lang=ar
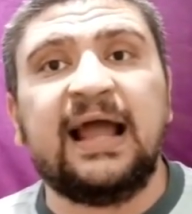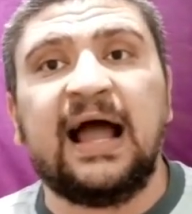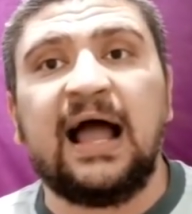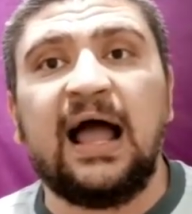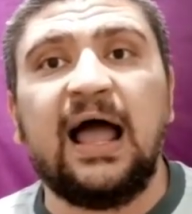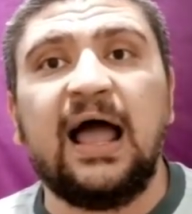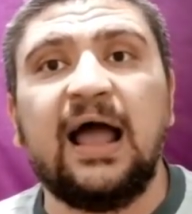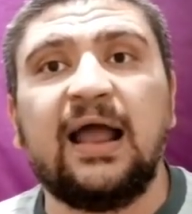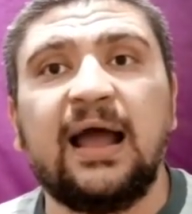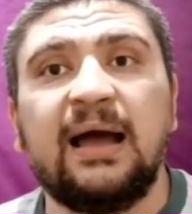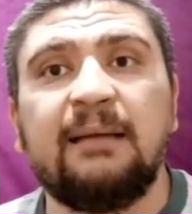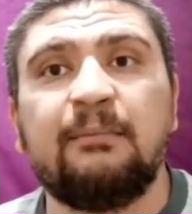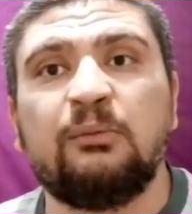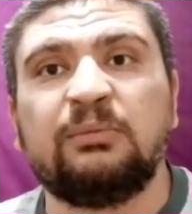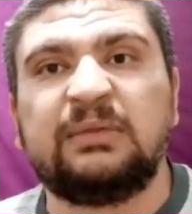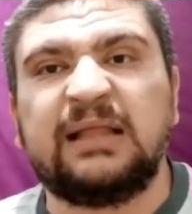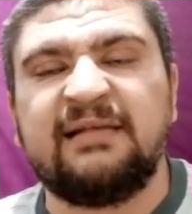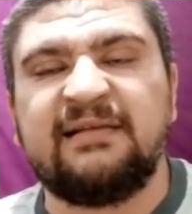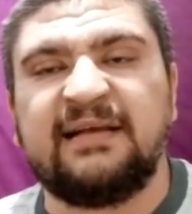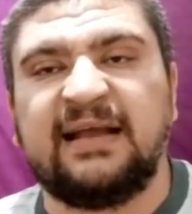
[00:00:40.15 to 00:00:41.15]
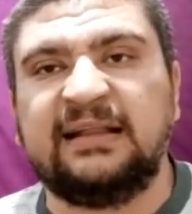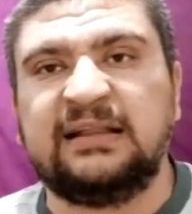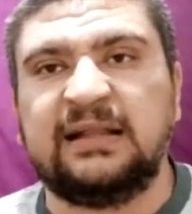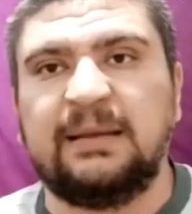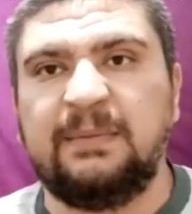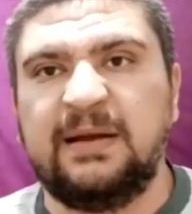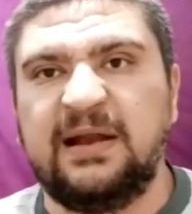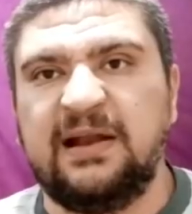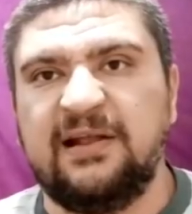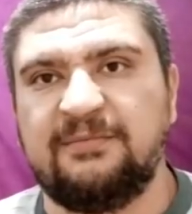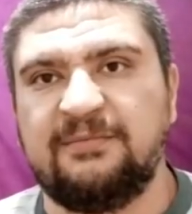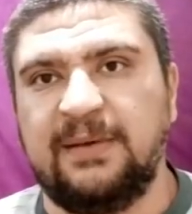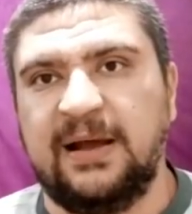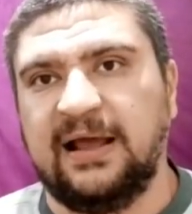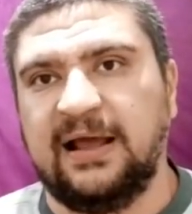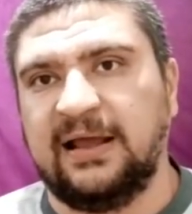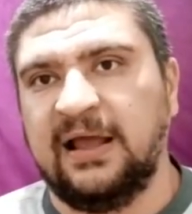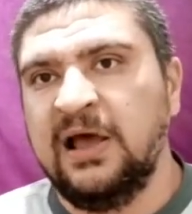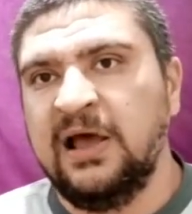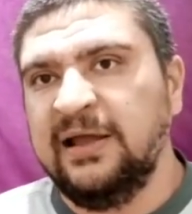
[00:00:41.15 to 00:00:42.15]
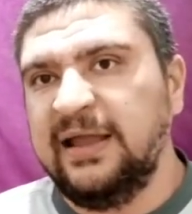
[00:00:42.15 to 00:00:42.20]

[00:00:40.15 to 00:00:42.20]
حاجه ممتازه جدا بالنسبه لك